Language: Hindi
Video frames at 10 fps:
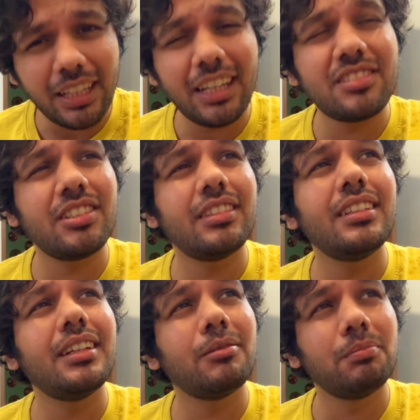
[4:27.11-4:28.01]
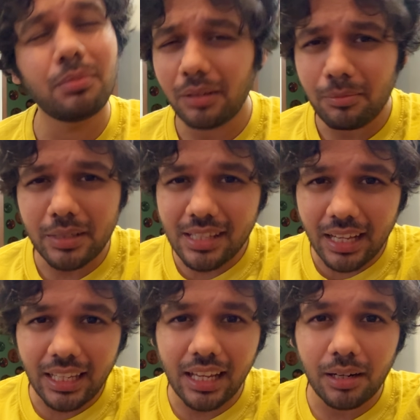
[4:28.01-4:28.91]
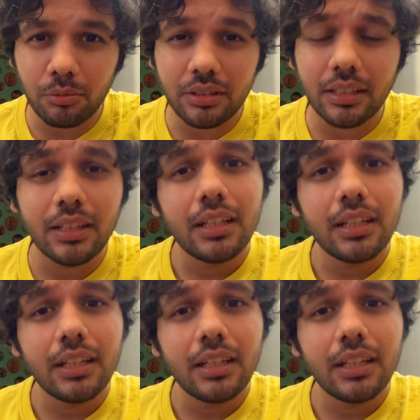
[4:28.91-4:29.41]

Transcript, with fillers: की अच्छी थी अब अब मज़ा नहीं आ रहा बोलते